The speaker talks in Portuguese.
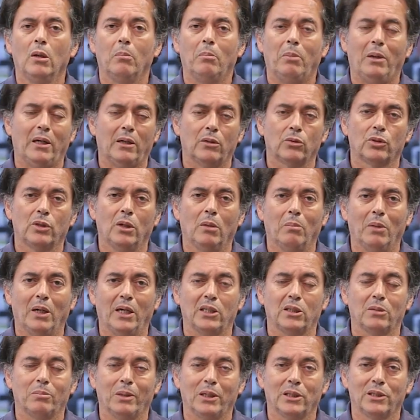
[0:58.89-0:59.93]
para os
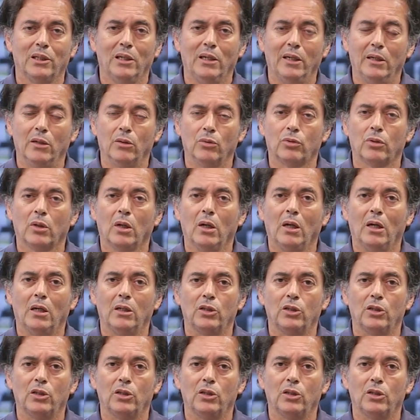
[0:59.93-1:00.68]
demais brasileiros.